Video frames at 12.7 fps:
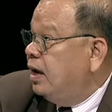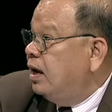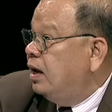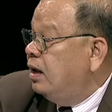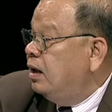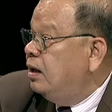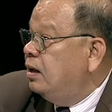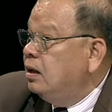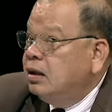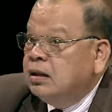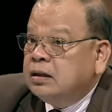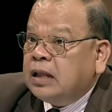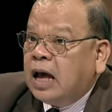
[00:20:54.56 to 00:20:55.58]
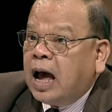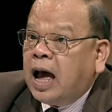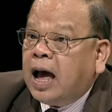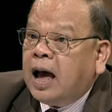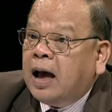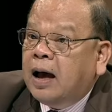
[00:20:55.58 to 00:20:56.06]
ครับ ถ้า
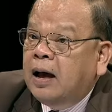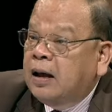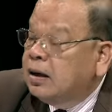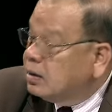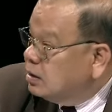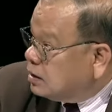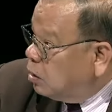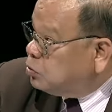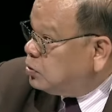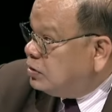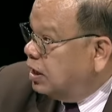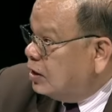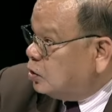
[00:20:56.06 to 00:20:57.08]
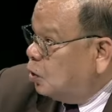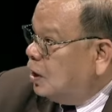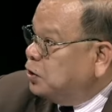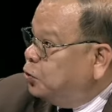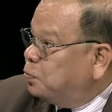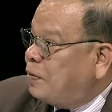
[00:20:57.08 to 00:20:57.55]
คือเขาเดินก
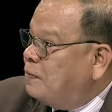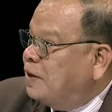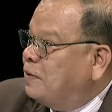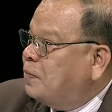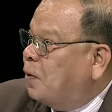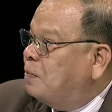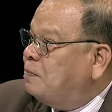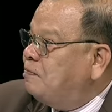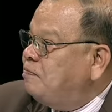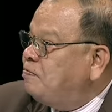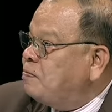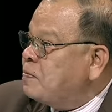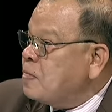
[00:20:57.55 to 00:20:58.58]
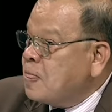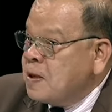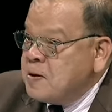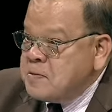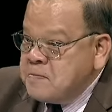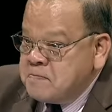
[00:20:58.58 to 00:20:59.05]
ลยุทธ์ไม่เหมือนผม ครับ
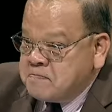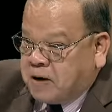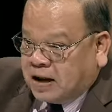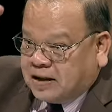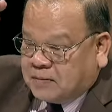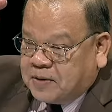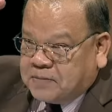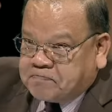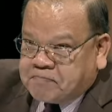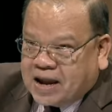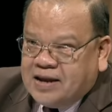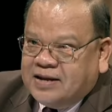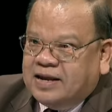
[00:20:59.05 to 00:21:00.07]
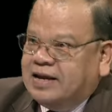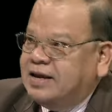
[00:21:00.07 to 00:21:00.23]
พันธมิตรไม่หน